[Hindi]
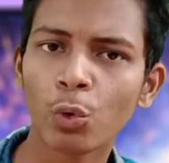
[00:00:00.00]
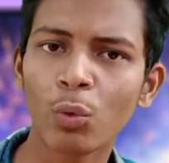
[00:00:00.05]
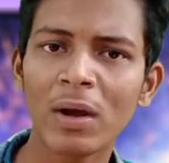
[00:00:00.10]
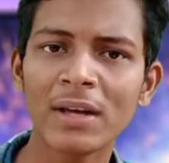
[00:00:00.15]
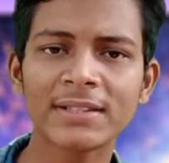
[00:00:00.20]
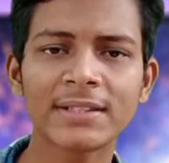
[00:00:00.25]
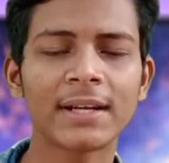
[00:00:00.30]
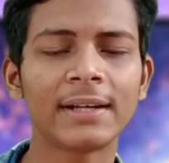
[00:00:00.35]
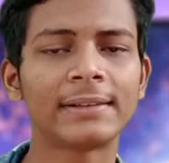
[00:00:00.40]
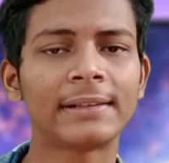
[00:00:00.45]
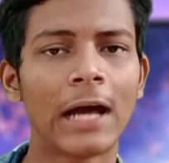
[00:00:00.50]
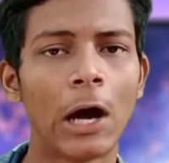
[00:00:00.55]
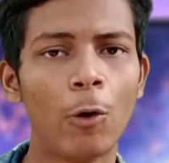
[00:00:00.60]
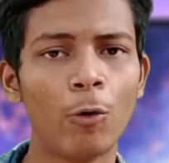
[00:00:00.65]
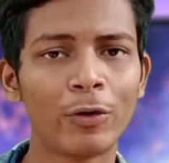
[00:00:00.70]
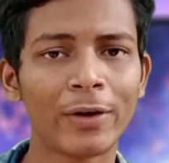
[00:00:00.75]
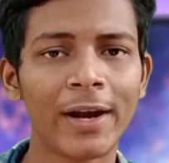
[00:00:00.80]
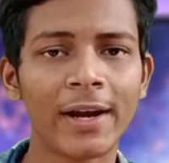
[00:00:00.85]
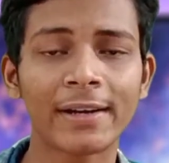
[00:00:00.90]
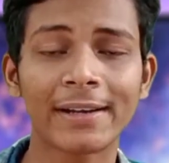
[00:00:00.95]
थोड़ा सा
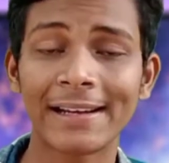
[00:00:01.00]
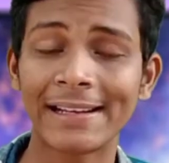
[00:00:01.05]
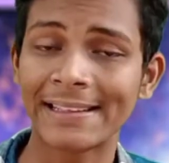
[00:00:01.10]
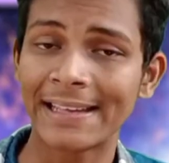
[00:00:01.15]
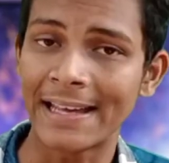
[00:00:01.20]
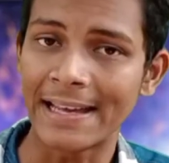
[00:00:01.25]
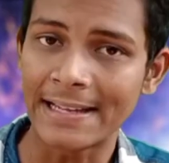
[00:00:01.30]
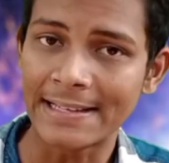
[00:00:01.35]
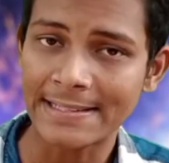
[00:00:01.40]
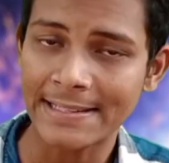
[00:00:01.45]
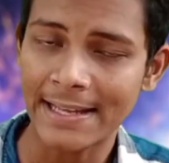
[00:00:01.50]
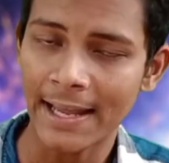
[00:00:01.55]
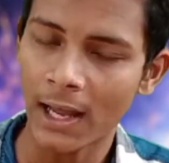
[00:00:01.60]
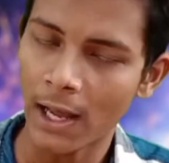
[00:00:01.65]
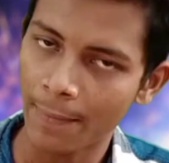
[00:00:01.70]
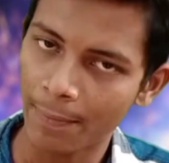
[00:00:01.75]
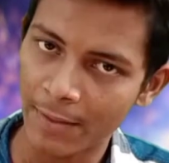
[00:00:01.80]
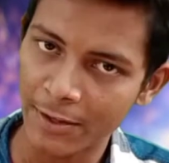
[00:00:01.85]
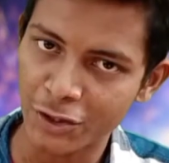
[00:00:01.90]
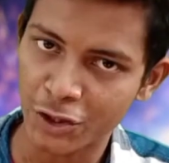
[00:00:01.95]
डाउनग्रेड करके इसके
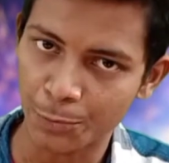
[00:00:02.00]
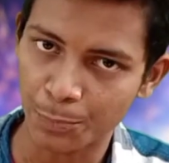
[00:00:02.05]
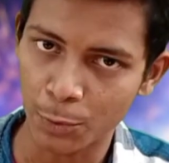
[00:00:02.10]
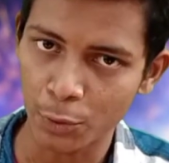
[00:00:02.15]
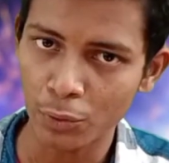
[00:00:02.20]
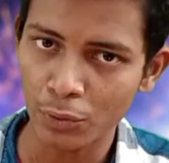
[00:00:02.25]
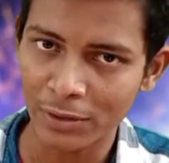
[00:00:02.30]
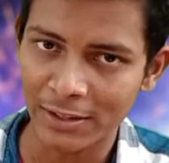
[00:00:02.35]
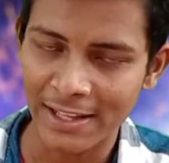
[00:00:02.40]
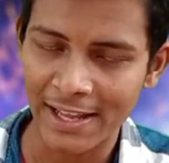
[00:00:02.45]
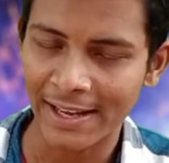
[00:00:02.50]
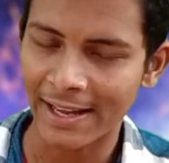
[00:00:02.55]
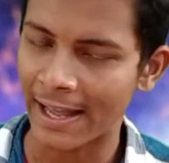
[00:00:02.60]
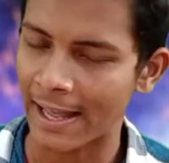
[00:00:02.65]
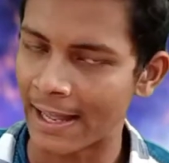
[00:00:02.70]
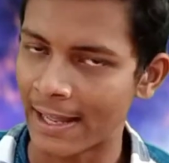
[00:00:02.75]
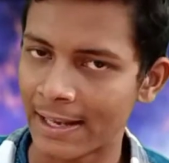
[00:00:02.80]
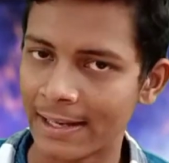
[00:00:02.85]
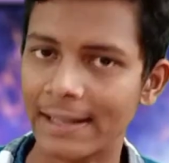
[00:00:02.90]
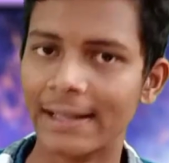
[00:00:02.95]
अंदर जी दिया
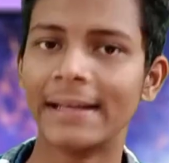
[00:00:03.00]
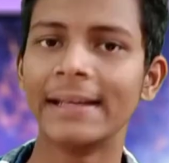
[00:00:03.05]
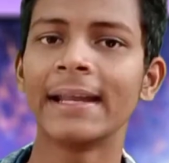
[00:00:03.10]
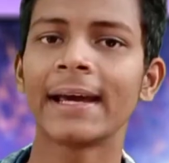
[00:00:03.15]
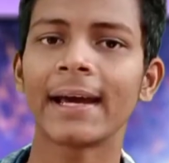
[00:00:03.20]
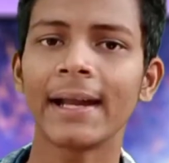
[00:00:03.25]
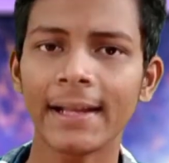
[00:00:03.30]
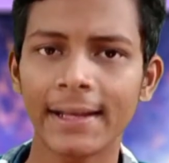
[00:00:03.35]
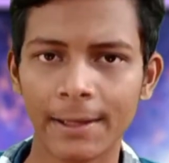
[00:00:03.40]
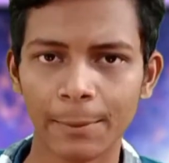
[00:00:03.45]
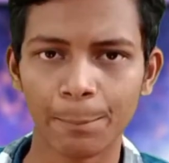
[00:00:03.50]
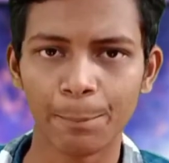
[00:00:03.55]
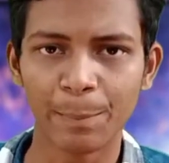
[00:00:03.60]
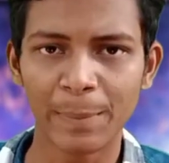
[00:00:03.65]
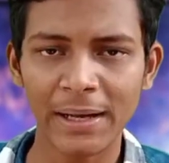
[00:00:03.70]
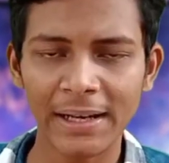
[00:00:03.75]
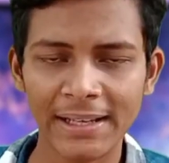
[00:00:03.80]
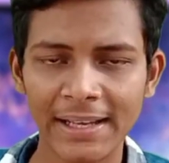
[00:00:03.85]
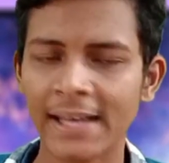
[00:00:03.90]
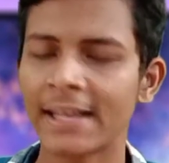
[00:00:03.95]
गया है लेकिन अगर
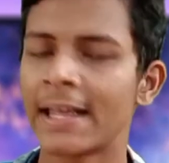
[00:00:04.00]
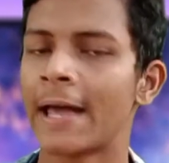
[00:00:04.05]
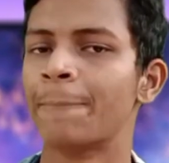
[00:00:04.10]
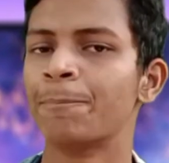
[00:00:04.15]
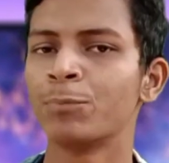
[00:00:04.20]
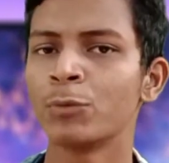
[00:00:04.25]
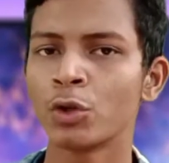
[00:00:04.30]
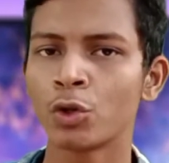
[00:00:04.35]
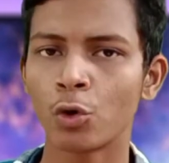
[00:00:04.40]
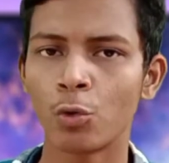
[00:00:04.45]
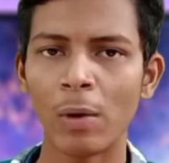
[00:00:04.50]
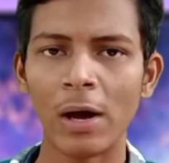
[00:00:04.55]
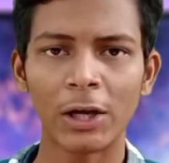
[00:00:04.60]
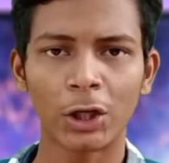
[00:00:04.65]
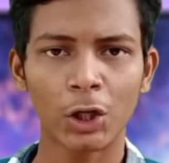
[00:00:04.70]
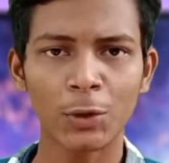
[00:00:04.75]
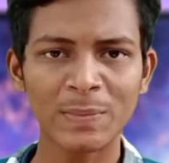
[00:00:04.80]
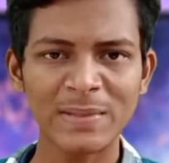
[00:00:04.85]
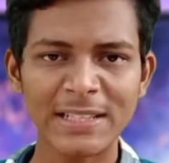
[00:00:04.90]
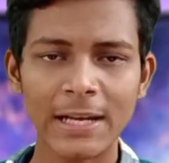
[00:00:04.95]
कंपेयर किया जाए
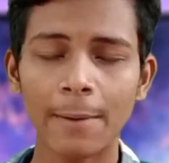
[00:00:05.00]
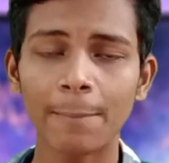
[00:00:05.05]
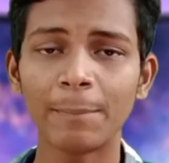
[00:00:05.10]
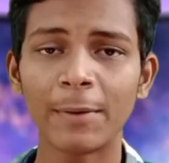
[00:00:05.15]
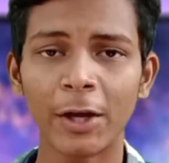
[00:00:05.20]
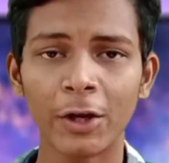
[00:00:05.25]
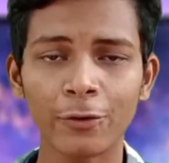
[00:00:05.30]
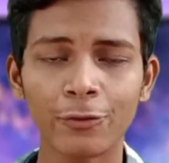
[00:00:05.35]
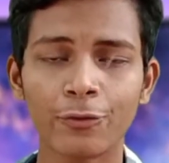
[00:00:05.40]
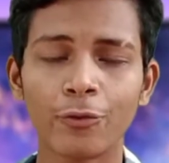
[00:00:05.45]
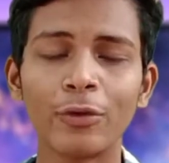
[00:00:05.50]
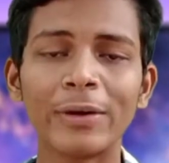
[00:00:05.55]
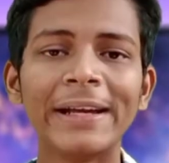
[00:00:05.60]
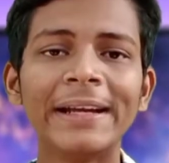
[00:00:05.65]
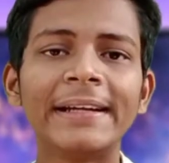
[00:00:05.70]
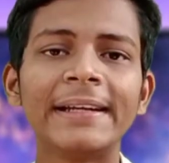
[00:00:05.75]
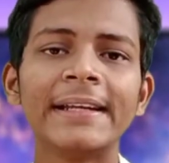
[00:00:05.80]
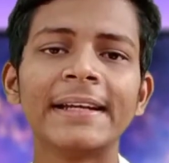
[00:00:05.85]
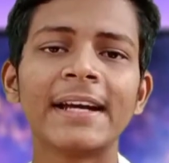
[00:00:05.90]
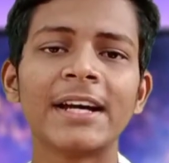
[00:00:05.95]
क्वालकम स्टैपड्रैगन
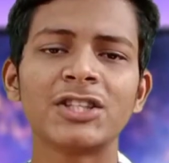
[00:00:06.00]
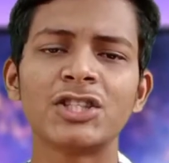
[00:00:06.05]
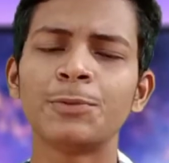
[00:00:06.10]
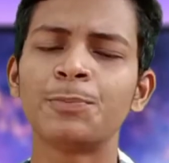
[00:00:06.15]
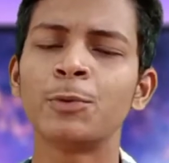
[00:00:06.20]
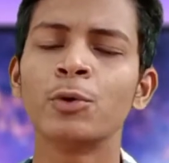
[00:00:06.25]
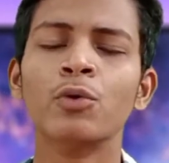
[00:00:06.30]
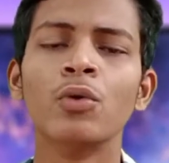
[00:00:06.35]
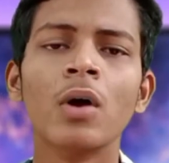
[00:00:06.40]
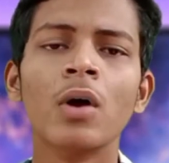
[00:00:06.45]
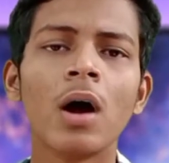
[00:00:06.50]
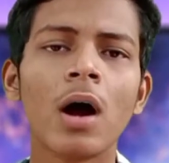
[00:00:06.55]
फोर का जी